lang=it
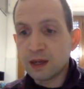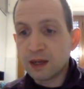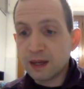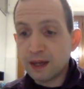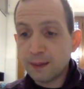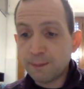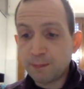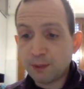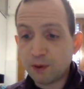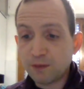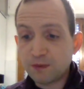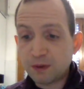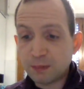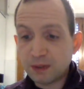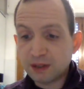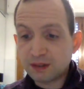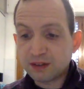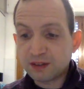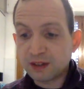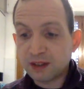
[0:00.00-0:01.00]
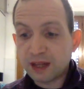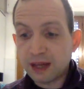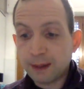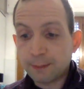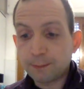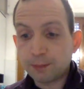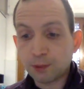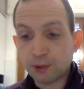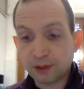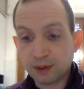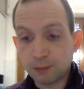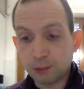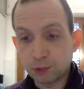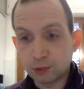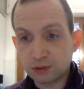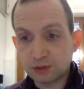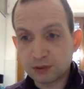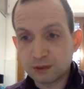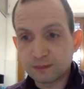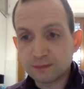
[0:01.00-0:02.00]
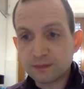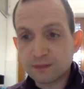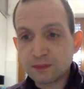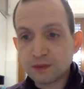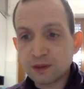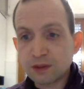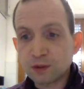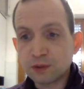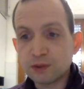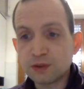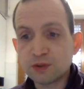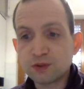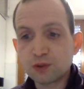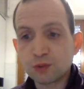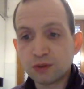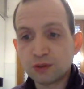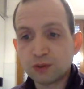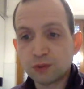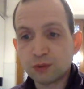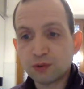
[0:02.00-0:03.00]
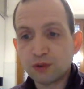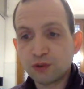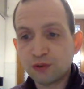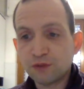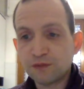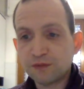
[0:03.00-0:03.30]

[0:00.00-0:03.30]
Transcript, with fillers: E poi ovviamente Apple Remote. Con iOS 14